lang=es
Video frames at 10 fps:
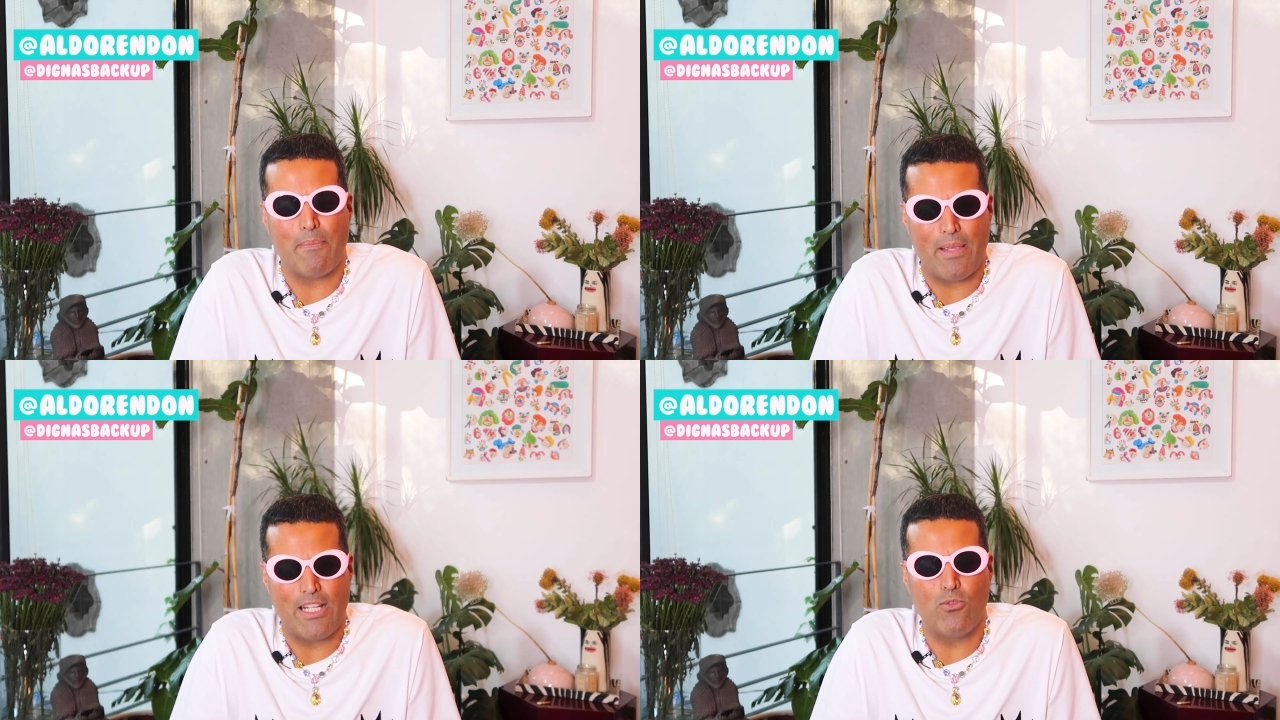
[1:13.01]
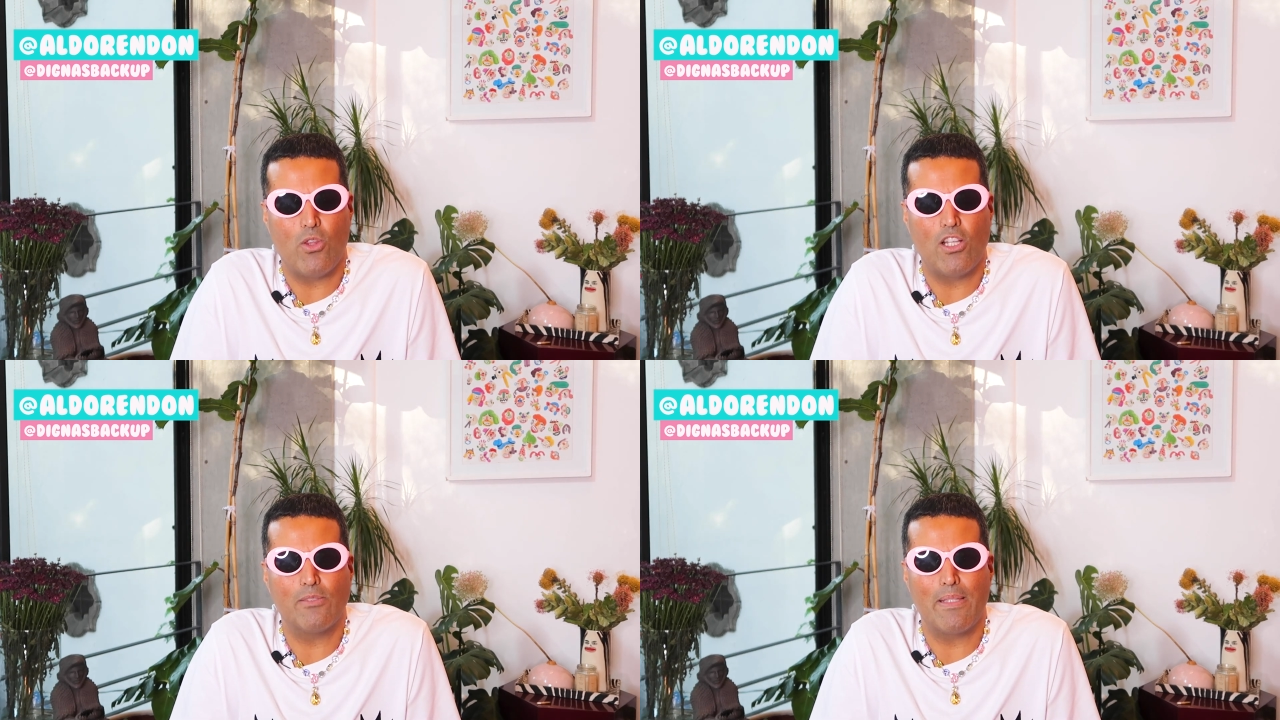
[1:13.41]

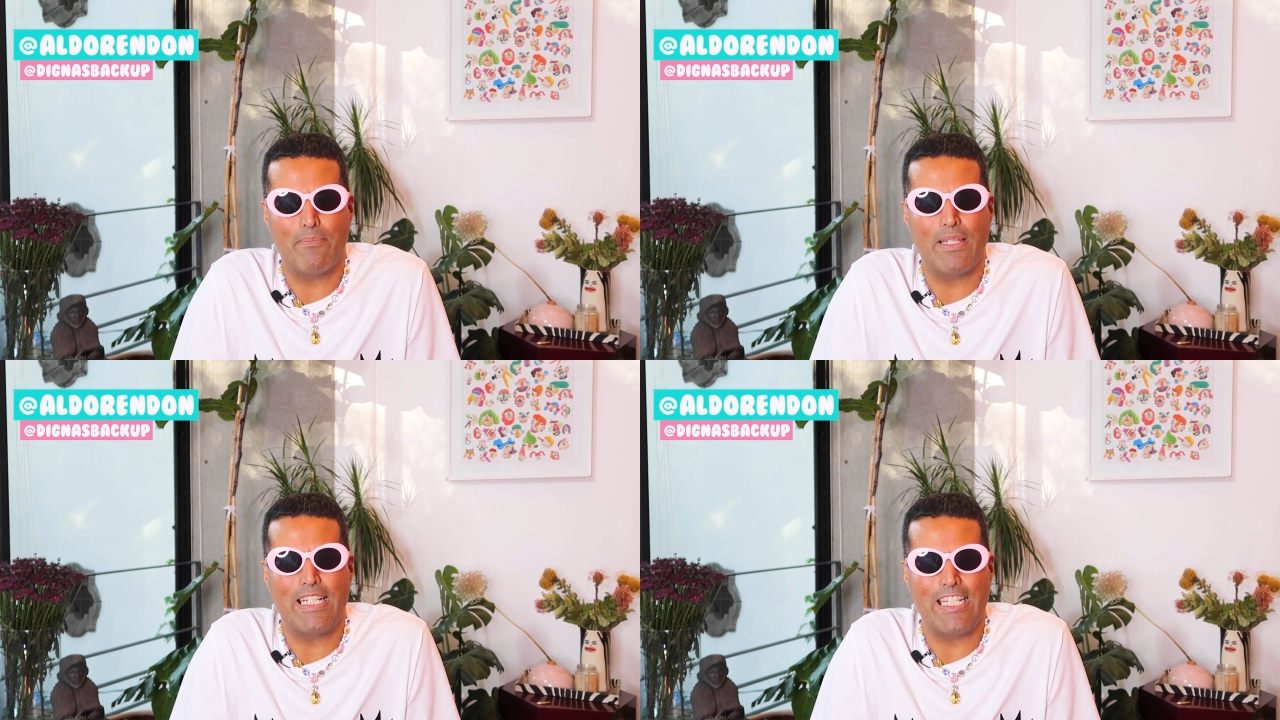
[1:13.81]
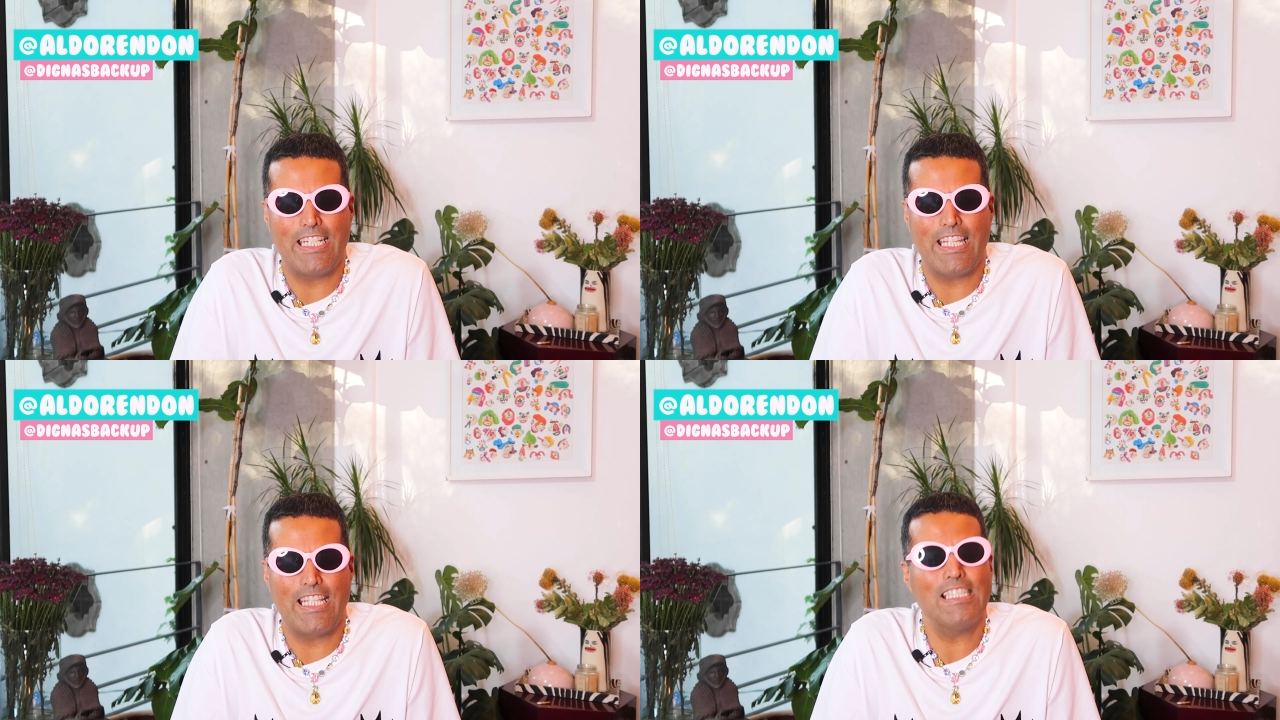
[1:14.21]
bienvenidos,
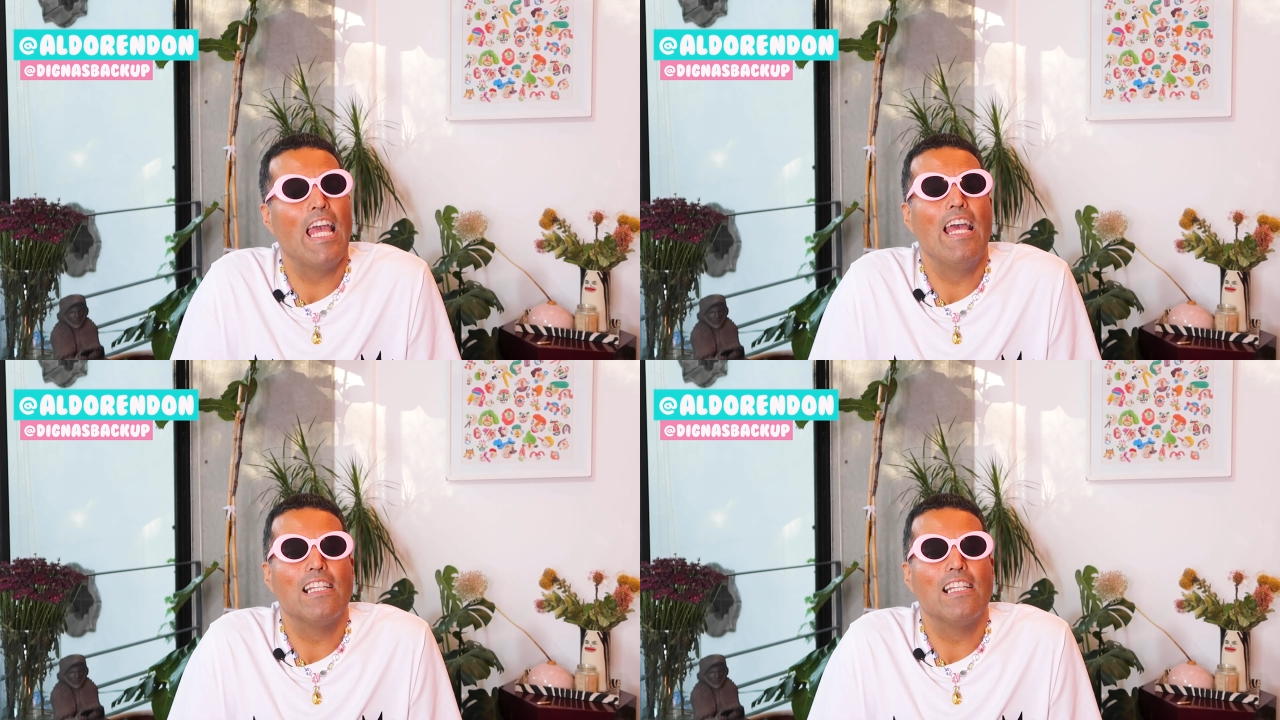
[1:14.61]
bienvenidos.